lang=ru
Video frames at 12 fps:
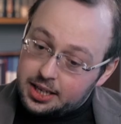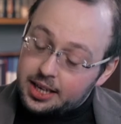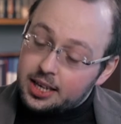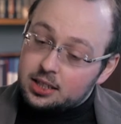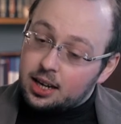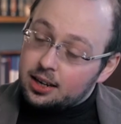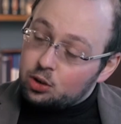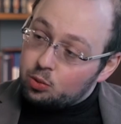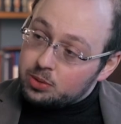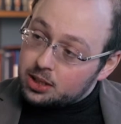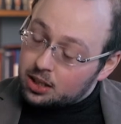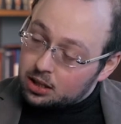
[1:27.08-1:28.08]
И это
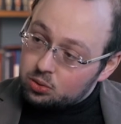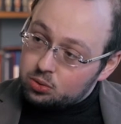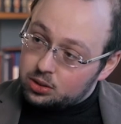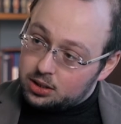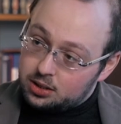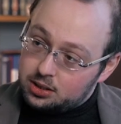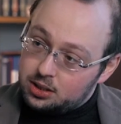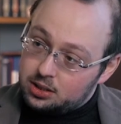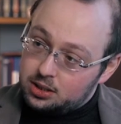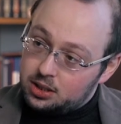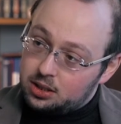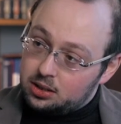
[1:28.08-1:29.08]
огромная нагрузка на
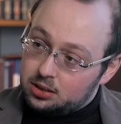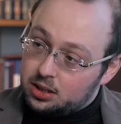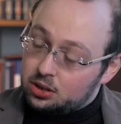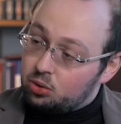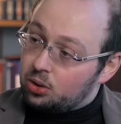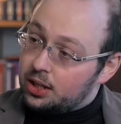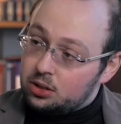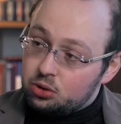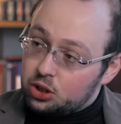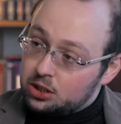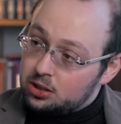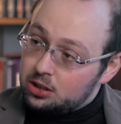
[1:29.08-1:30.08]
детей, с которой они
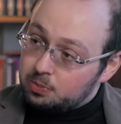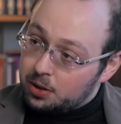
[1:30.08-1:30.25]
очень часто не